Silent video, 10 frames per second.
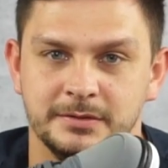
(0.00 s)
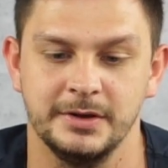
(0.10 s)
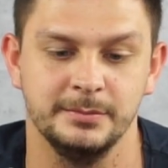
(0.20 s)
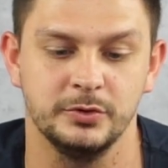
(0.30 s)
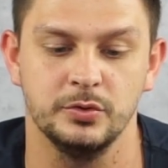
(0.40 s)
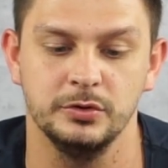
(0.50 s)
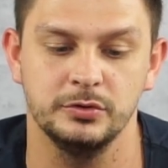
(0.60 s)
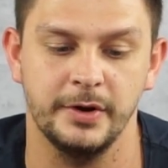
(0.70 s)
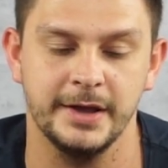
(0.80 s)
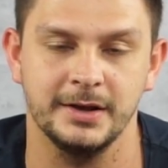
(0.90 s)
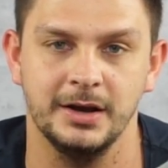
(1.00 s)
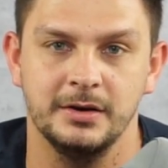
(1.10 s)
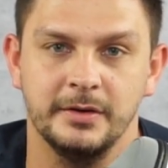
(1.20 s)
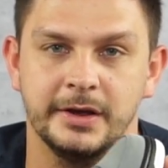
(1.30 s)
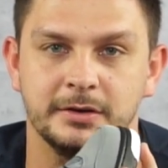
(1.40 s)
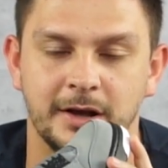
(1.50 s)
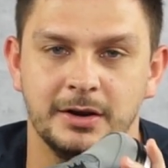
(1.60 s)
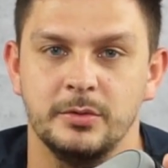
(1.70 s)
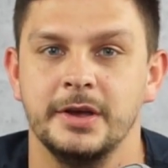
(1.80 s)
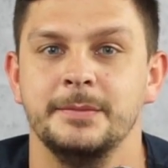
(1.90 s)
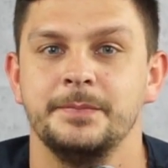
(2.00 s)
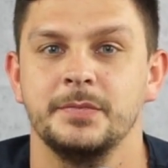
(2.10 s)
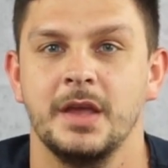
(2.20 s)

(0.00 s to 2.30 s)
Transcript: im Cool Grey Colorway. Colorway.